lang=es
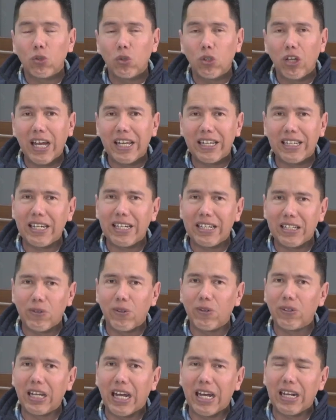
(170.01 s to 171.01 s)
hay que
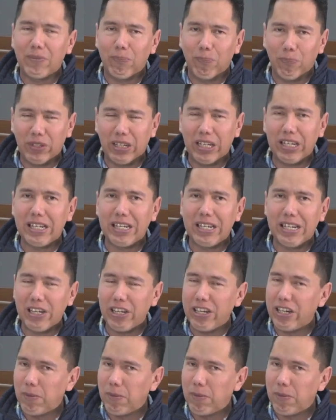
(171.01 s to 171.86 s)
recordar que en